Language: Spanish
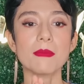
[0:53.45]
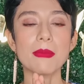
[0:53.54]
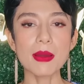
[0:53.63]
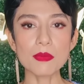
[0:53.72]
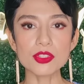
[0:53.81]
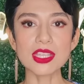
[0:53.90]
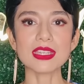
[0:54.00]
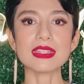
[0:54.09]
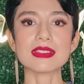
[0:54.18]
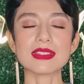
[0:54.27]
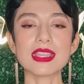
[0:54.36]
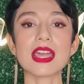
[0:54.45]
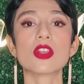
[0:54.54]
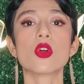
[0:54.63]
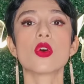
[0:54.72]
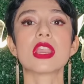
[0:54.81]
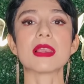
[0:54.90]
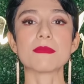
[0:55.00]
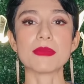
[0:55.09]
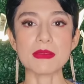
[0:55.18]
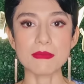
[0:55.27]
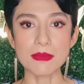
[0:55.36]
Vamos a iniciar con el
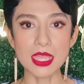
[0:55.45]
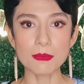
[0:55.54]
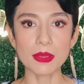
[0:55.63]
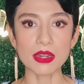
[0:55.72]
primer